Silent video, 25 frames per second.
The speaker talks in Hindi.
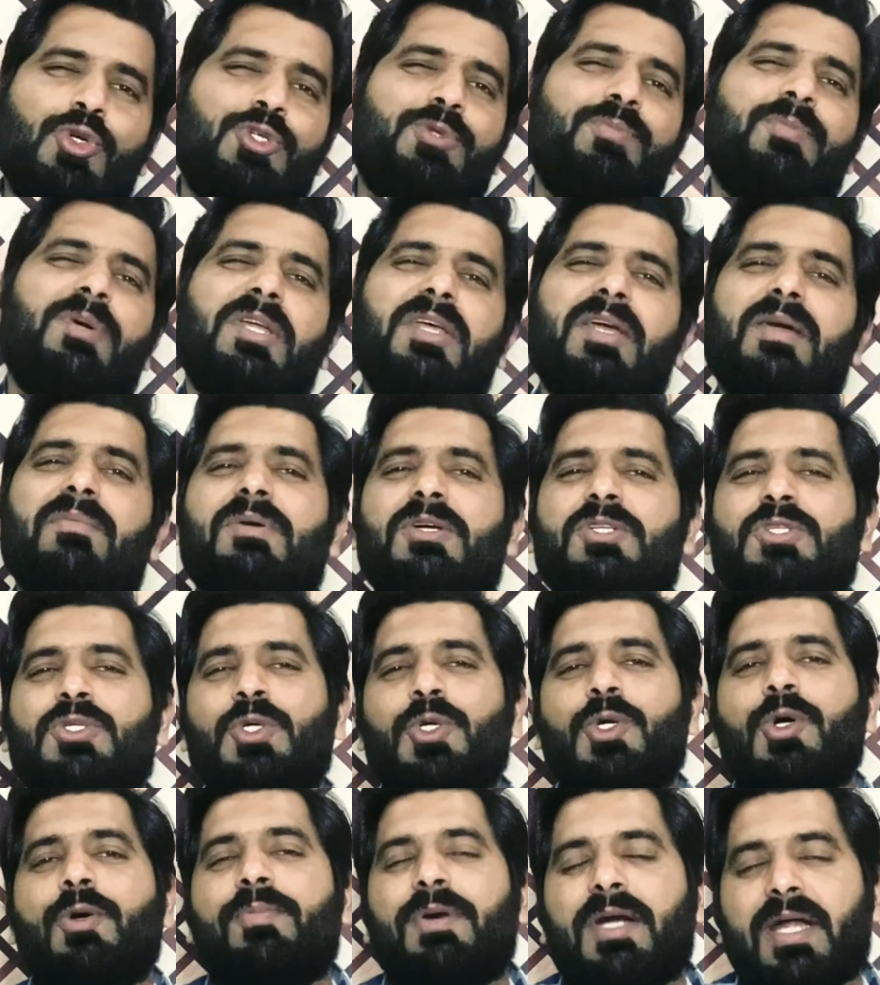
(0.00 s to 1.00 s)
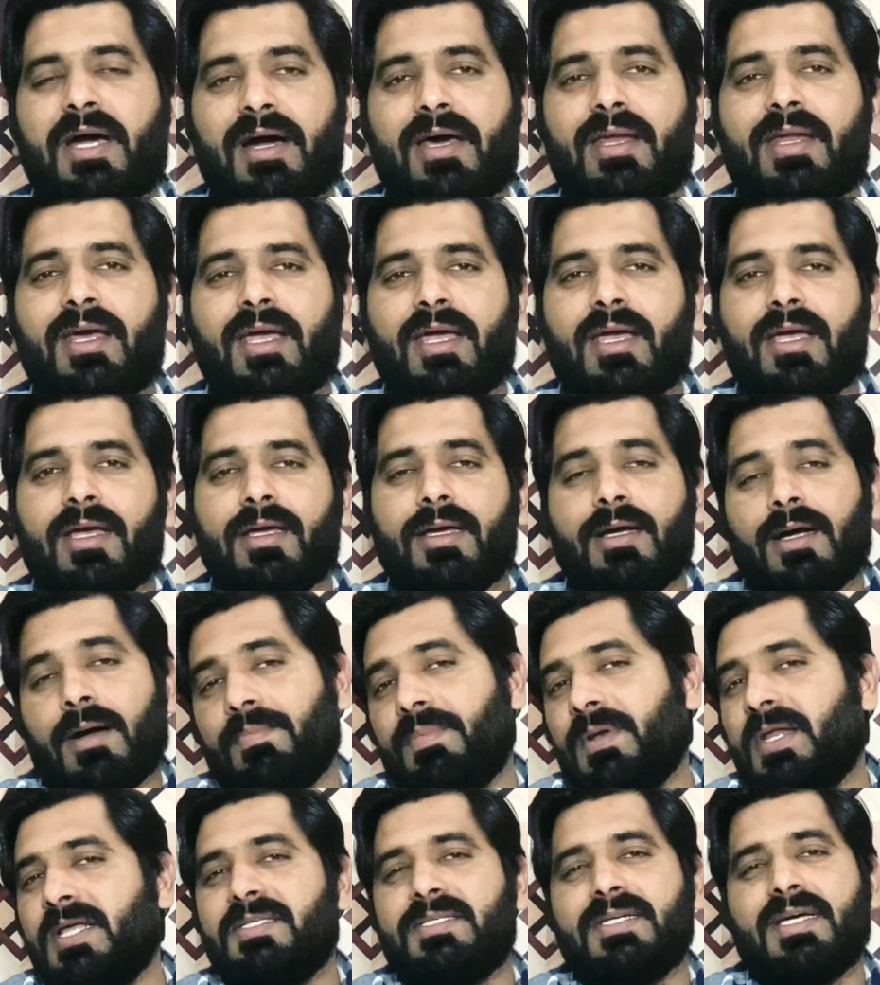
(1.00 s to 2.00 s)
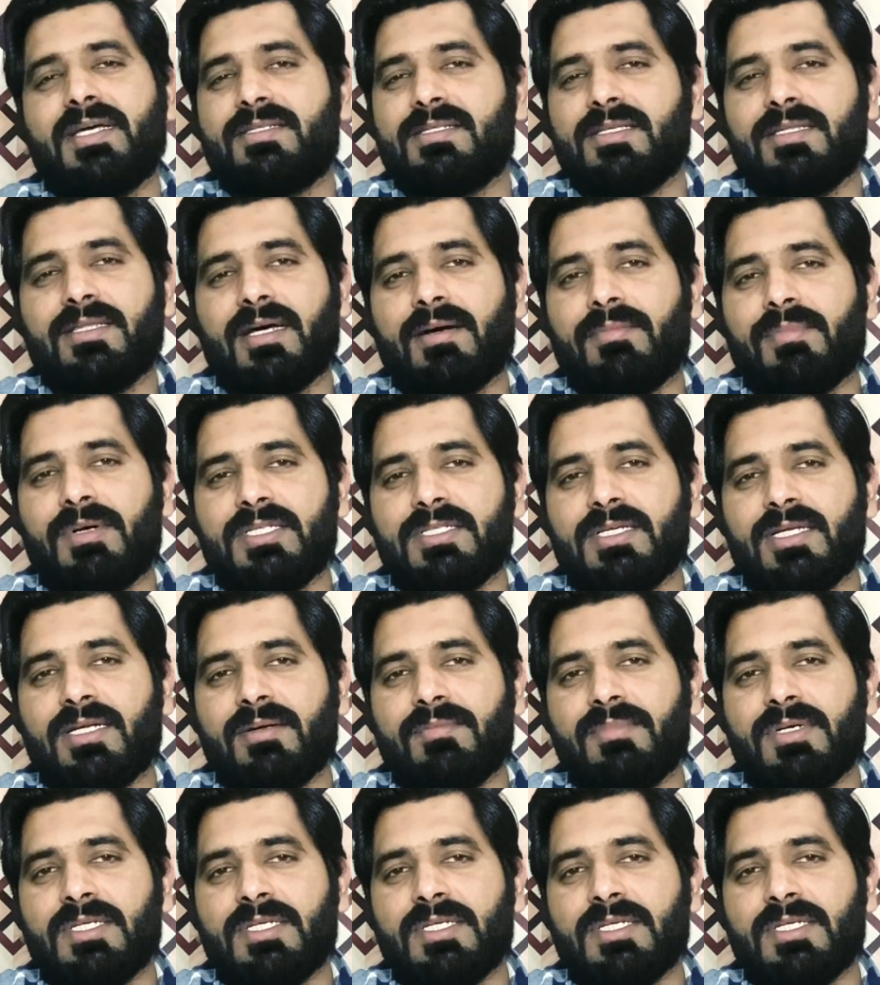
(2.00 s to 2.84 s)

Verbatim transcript: दुश्मन के बच्चों को पढ़ाना है अपने चाहे जिंदा बचे ना